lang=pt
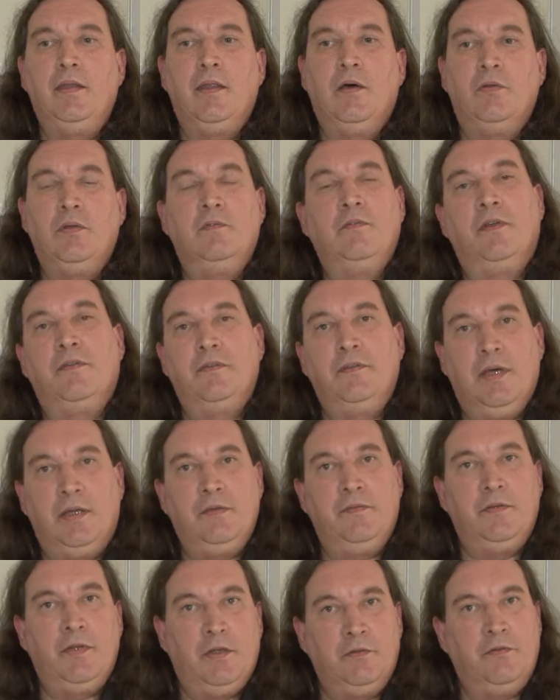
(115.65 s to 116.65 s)
na
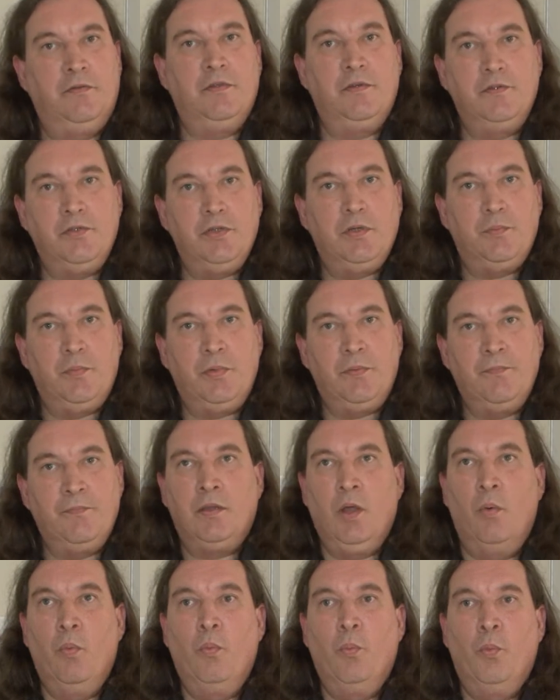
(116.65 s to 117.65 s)
Universidade Federal do Sergipe.
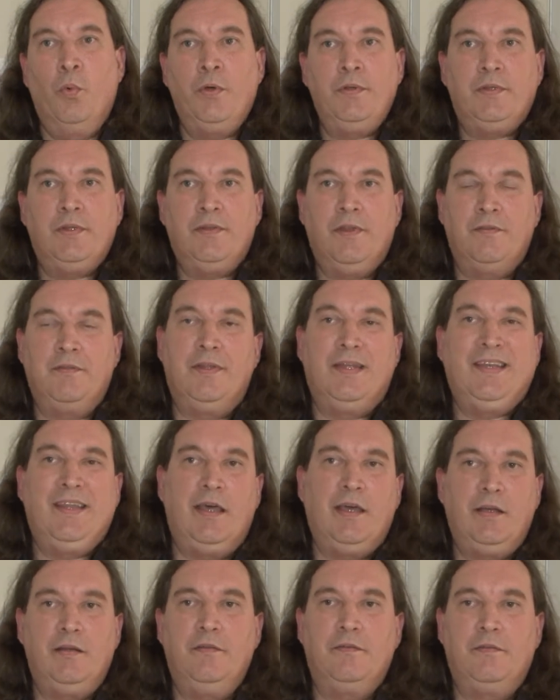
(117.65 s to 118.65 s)
Então, muitas das
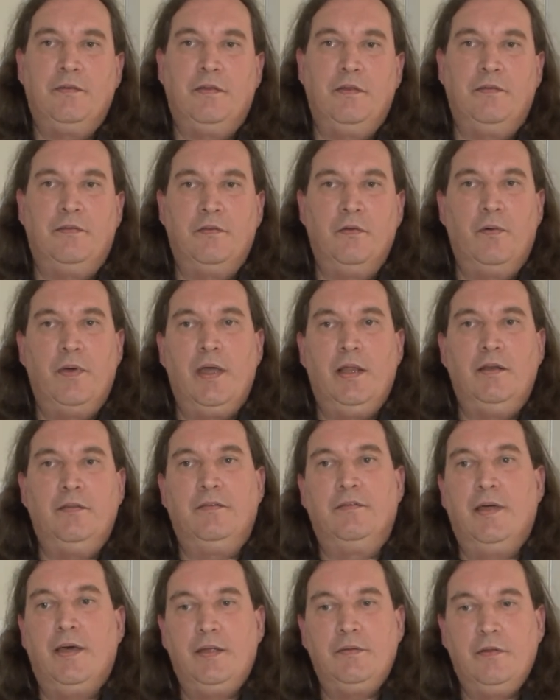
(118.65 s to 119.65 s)
análises que são
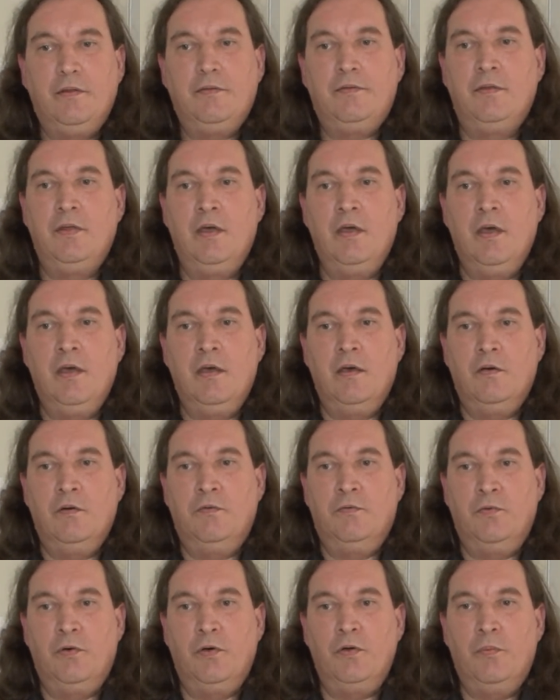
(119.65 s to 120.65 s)
realizadas
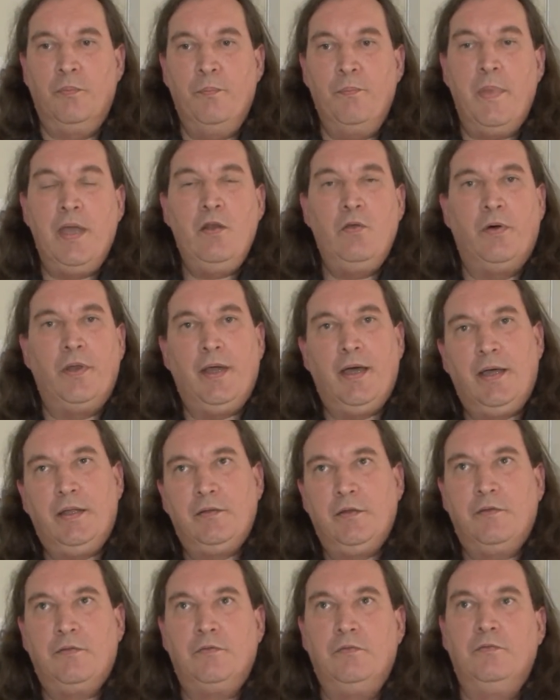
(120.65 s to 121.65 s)
foram
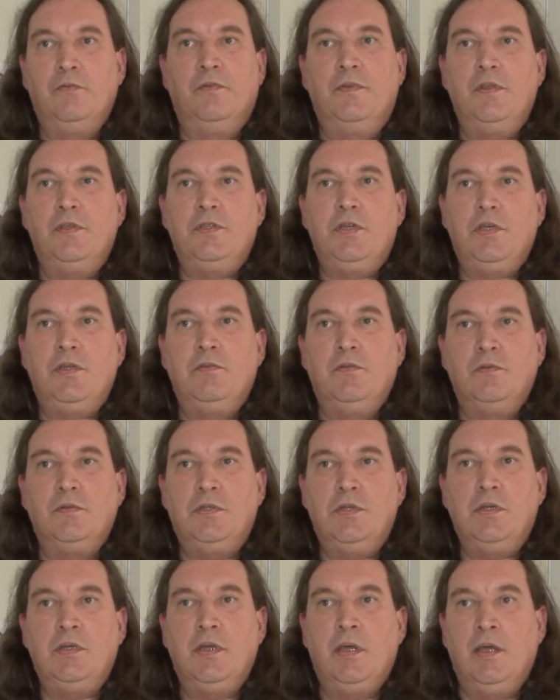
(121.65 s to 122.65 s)
melhoradas no sentido
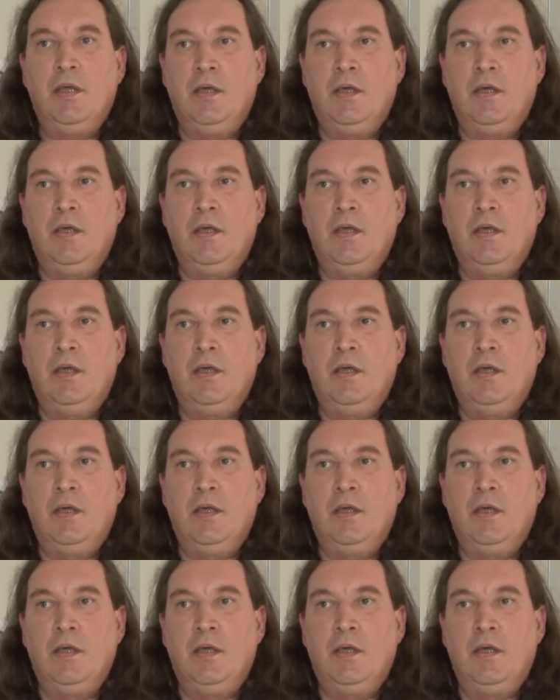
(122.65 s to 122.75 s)
de